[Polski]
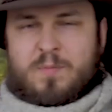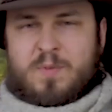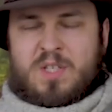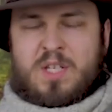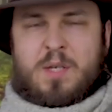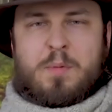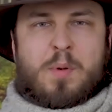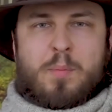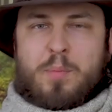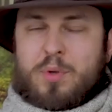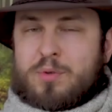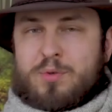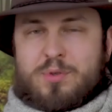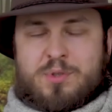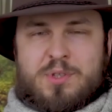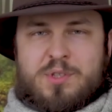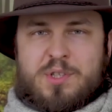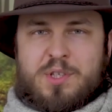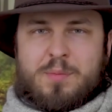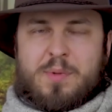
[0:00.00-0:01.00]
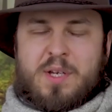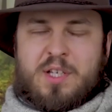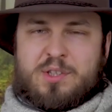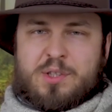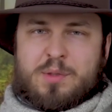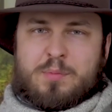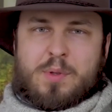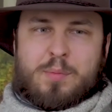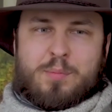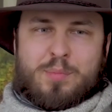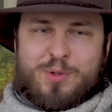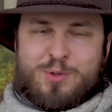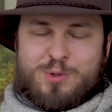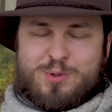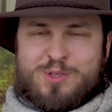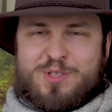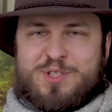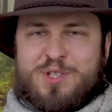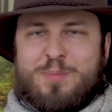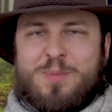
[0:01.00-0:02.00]
Nie mam podróżniczych marzeń, mam
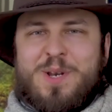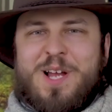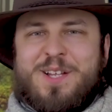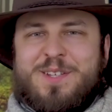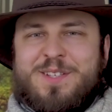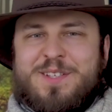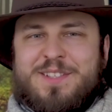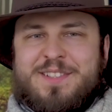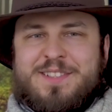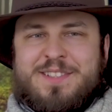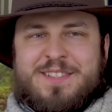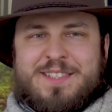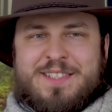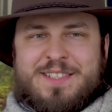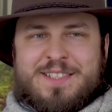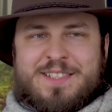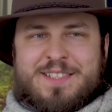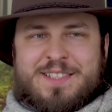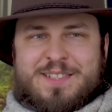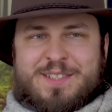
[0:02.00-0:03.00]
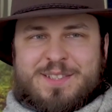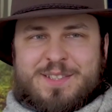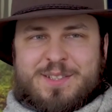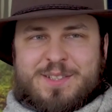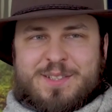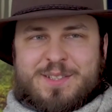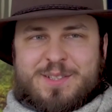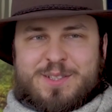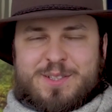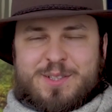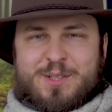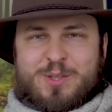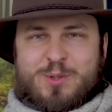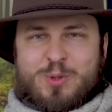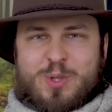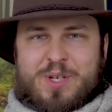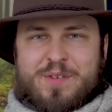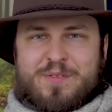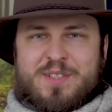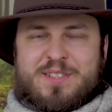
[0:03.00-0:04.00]
podróżnicze plany, e,
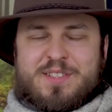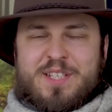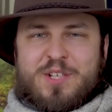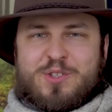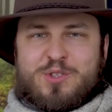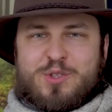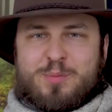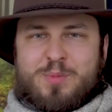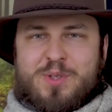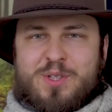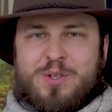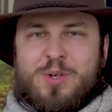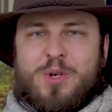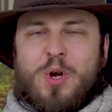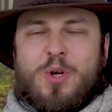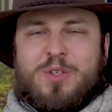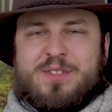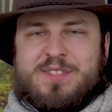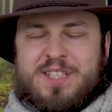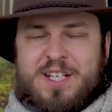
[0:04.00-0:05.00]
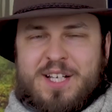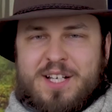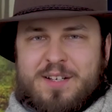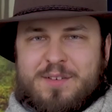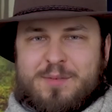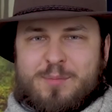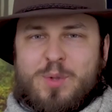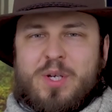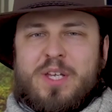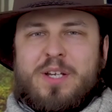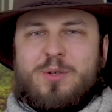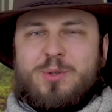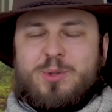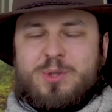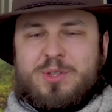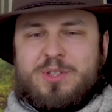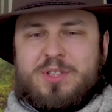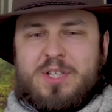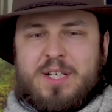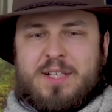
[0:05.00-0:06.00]
które wystarczą mi do końca mojego
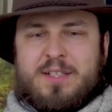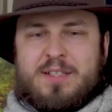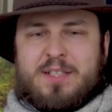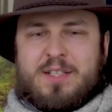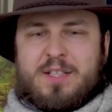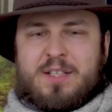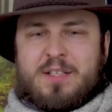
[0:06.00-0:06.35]
życia.